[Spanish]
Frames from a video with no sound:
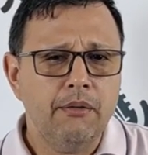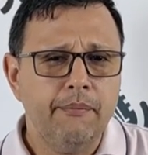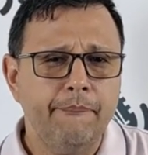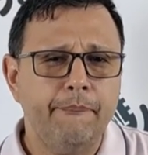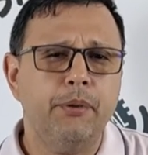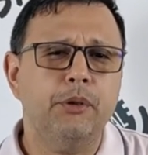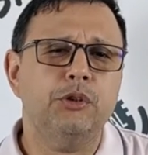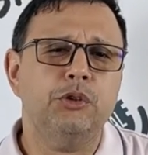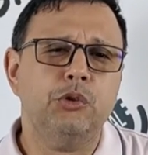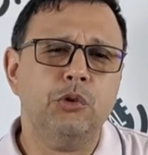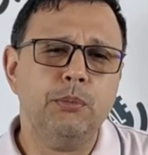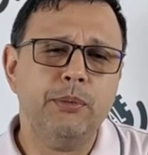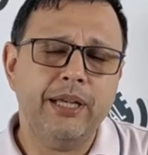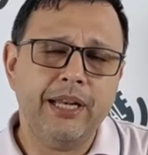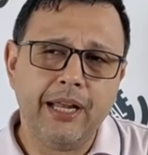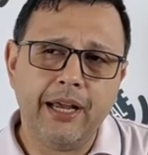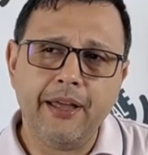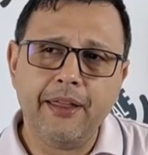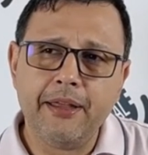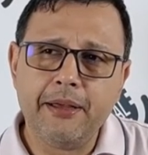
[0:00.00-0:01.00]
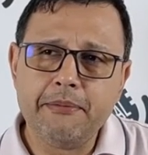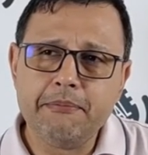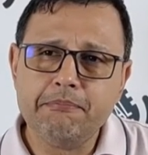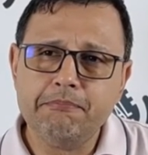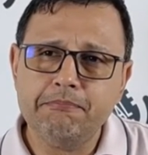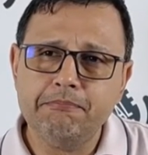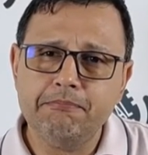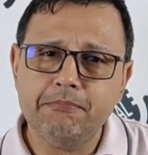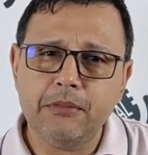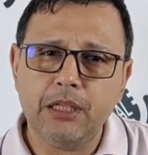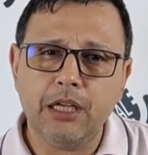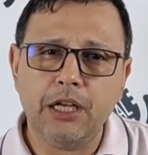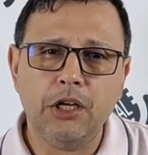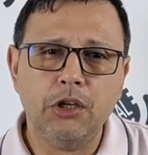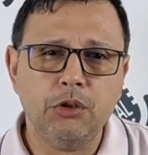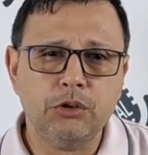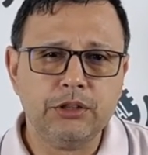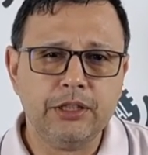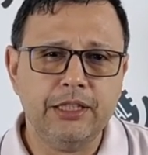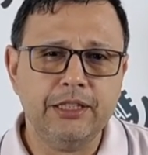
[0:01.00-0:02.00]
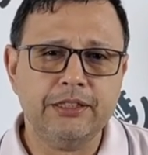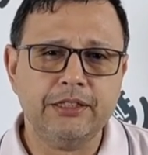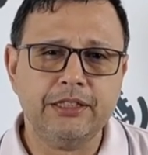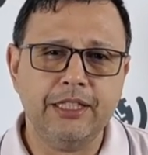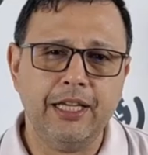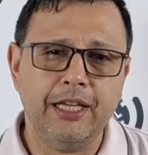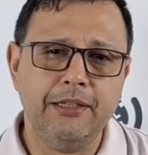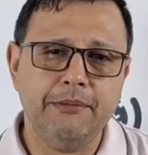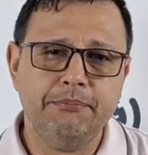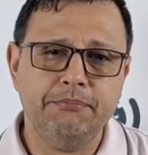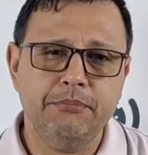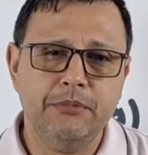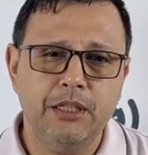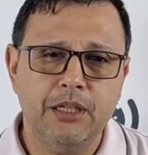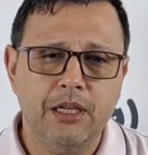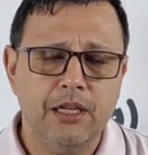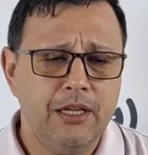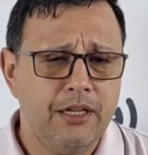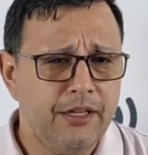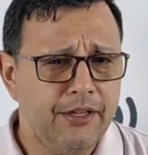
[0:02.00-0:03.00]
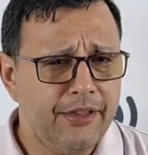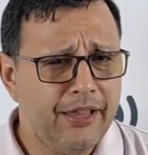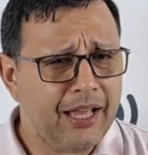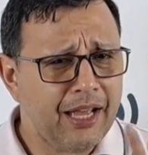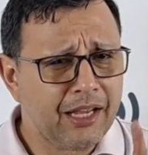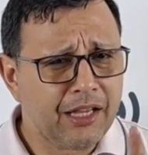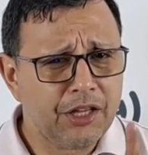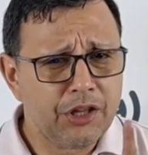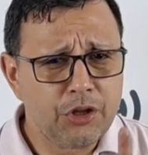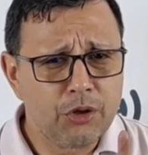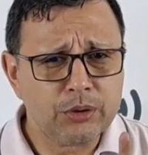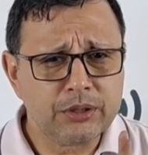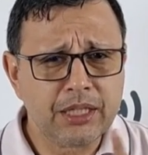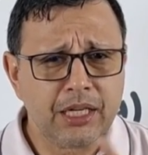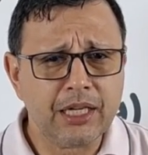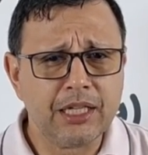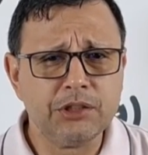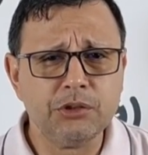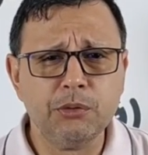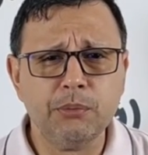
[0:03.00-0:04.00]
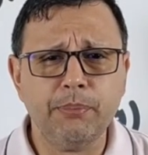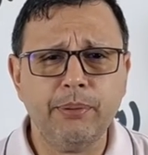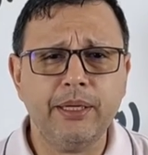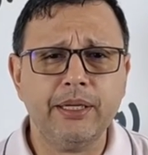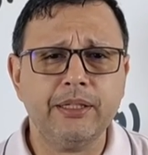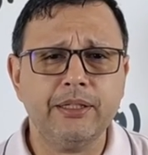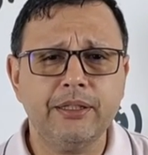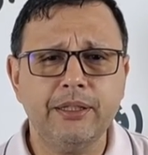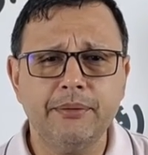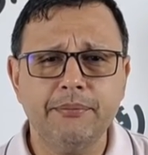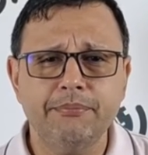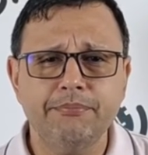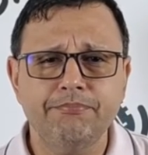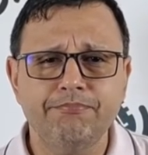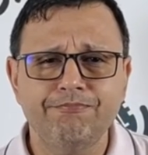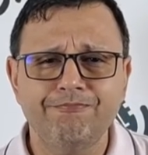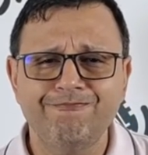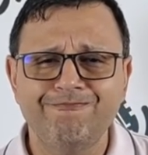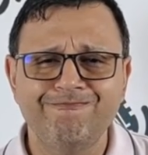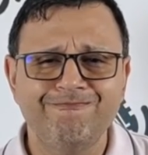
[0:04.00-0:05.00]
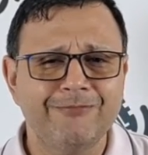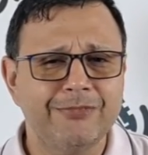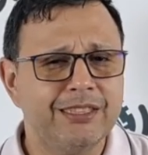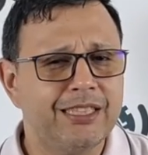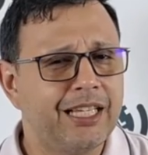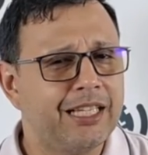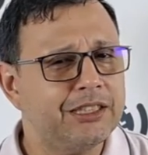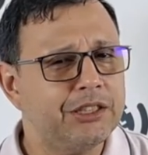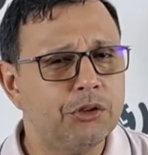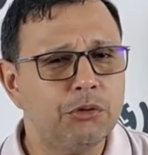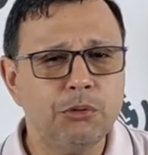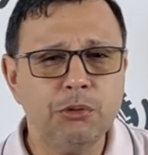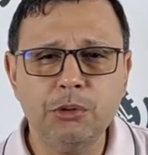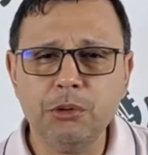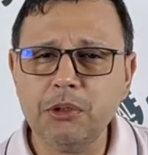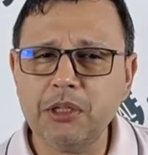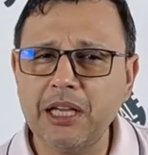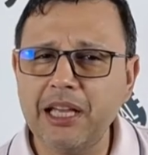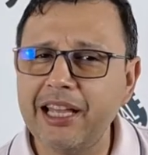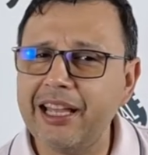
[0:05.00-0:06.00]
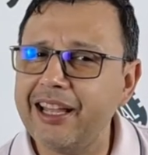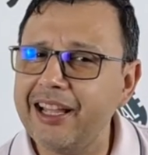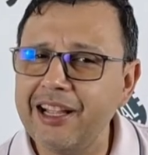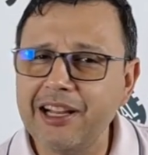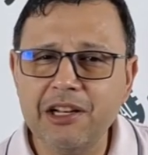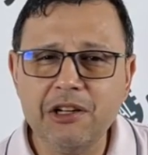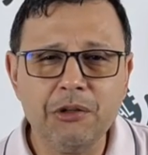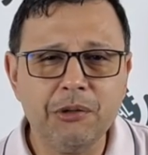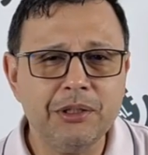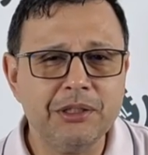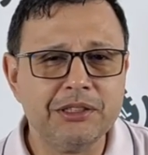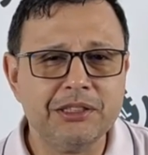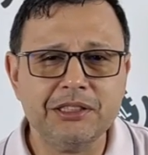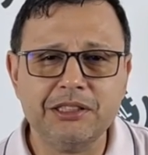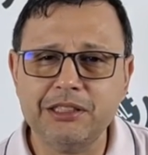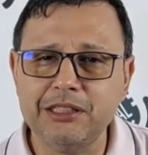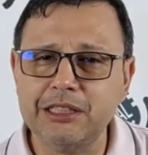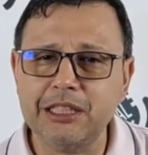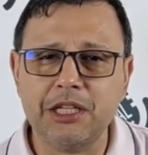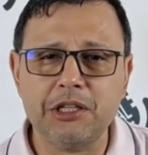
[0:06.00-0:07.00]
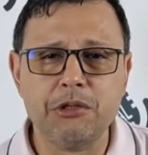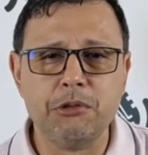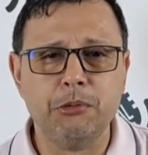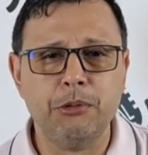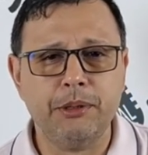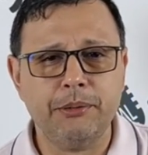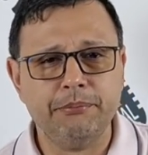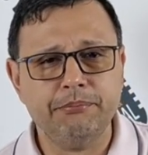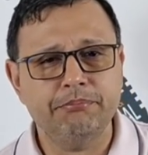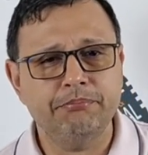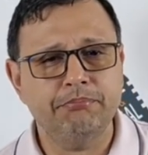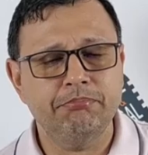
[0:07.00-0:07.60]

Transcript: Pon tu mirada en lo celestial y deja que Dios haga su parte. Te aseguro que Él no necesita ayuda.